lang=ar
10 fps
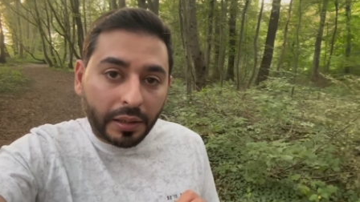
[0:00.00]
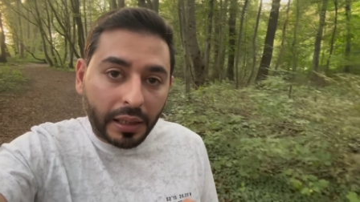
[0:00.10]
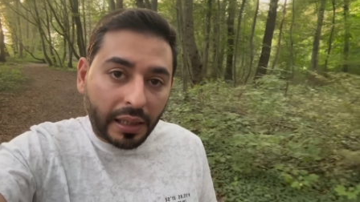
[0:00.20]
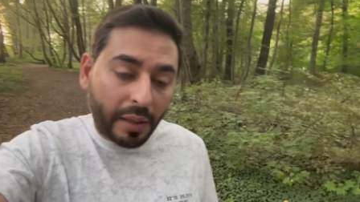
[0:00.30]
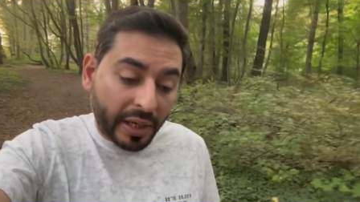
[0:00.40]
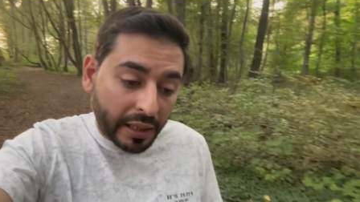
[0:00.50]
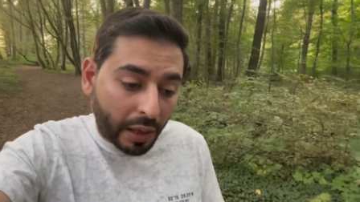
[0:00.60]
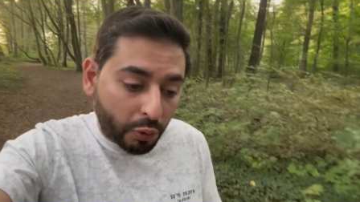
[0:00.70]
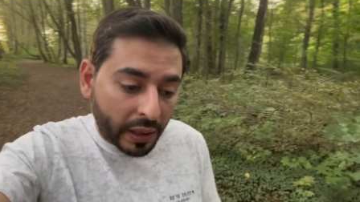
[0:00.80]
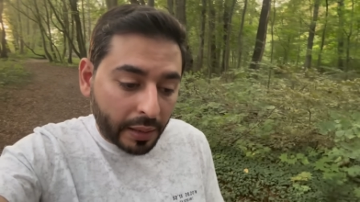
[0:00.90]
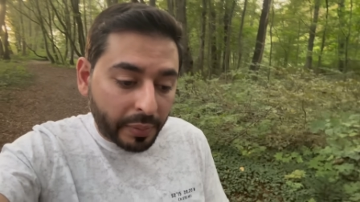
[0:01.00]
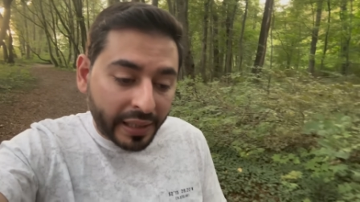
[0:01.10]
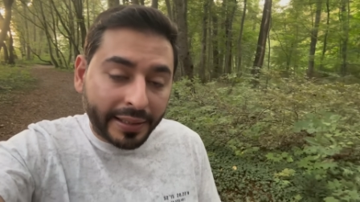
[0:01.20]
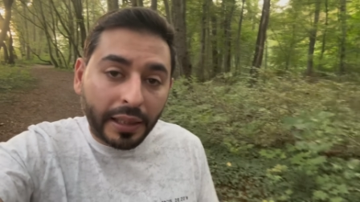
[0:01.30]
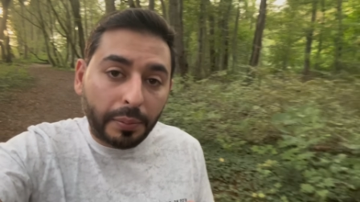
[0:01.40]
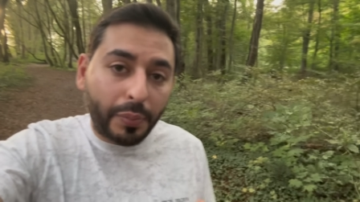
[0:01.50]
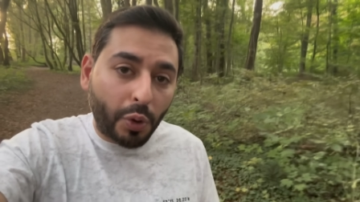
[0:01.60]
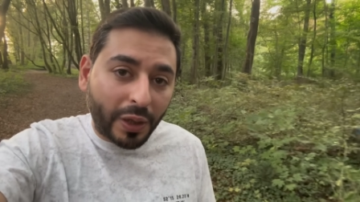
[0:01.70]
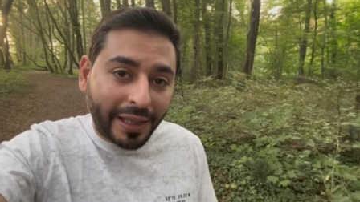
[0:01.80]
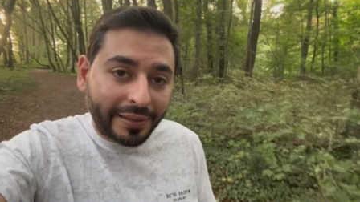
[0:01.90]
الخبر الأول من
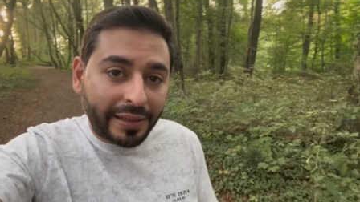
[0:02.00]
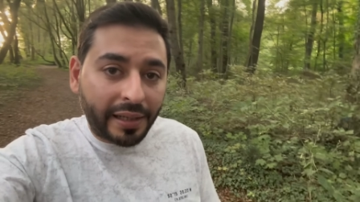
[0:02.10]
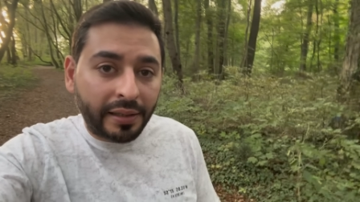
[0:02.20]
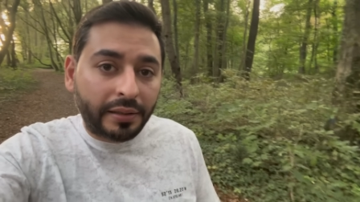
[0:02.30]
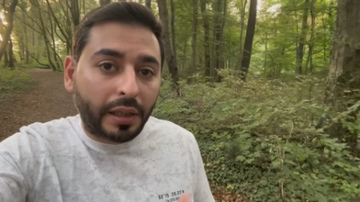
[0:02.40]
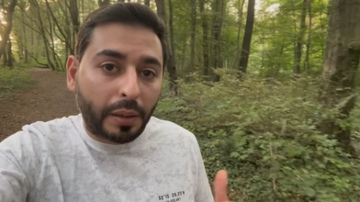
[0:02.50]
بولندا